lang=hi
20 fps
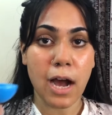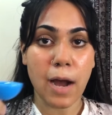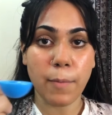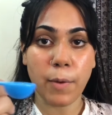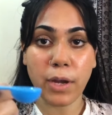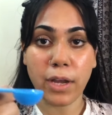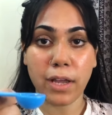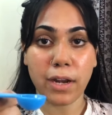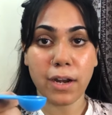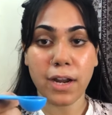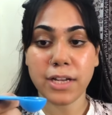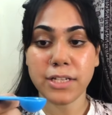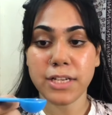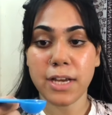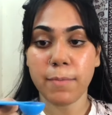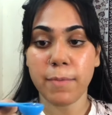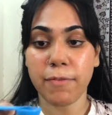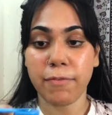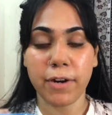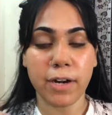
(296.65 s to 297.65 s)
अब ये गिर ना
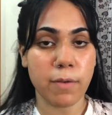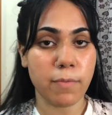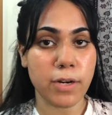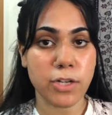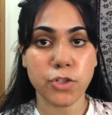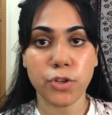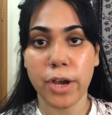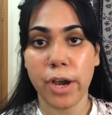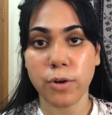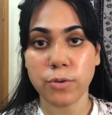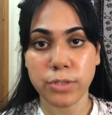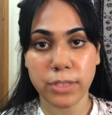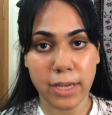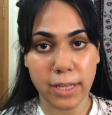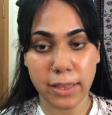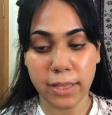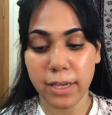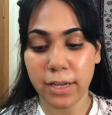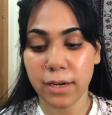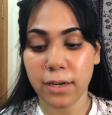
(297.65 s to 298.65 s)
जाए मैं फटाफट जो है उसके
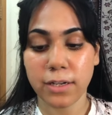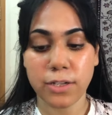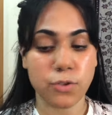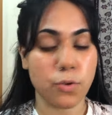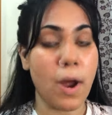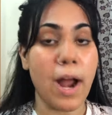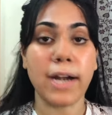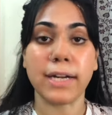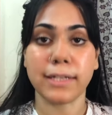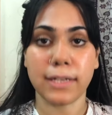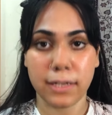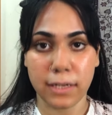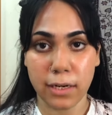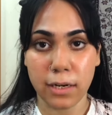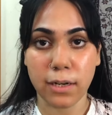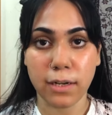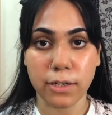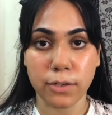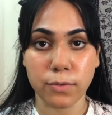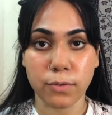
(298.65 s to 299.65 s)
अंदर इसको ऐड करने
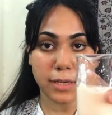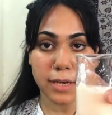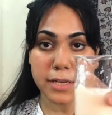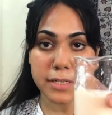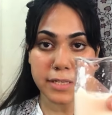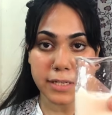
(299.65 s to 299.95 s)
लगी हूँ ये